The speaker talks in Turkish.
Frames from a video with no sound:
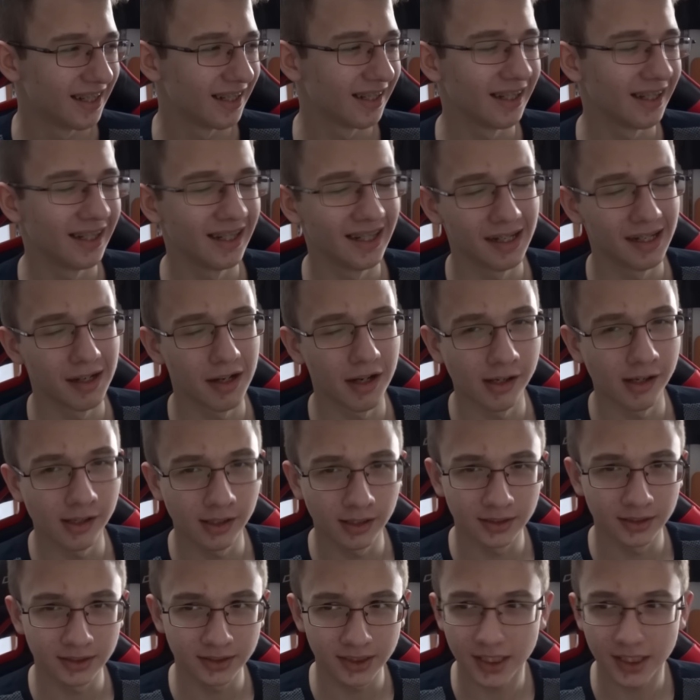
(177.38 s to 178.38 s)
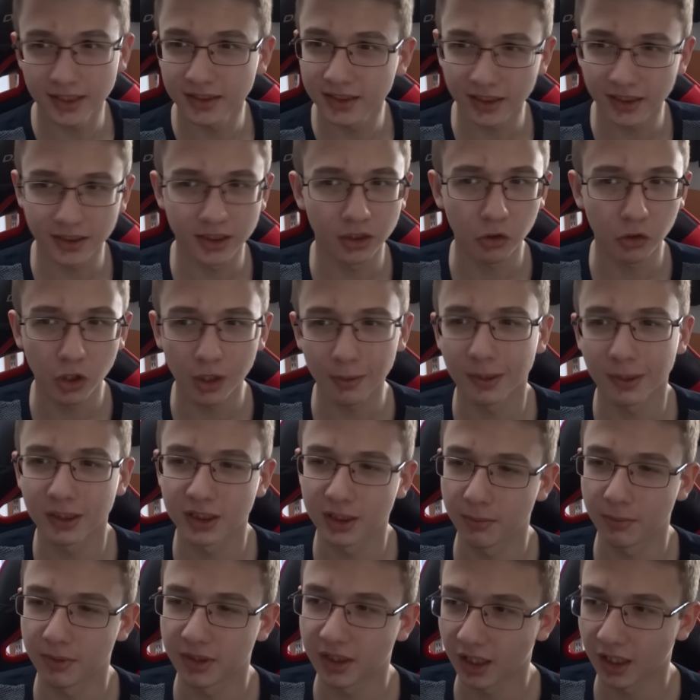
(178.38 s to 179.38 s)
Ee, CSGO'ya
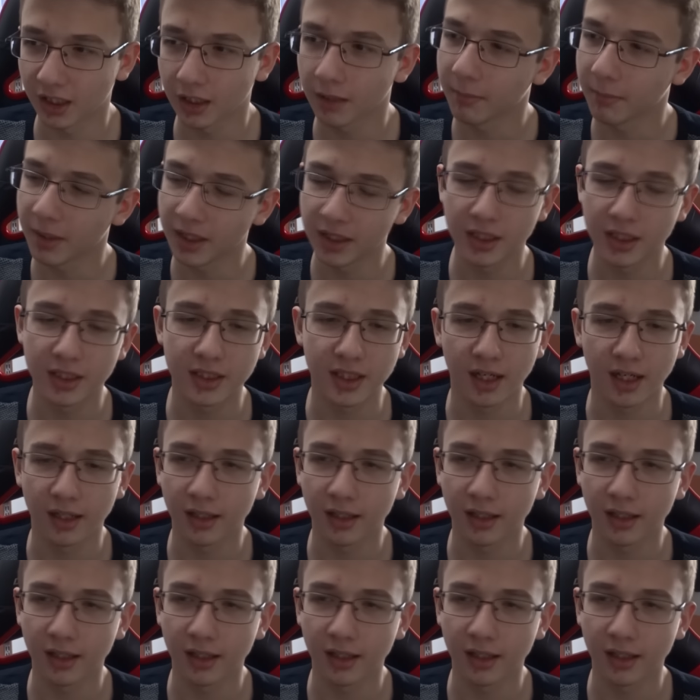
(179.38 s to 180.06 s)
başlamışlardı. Beni de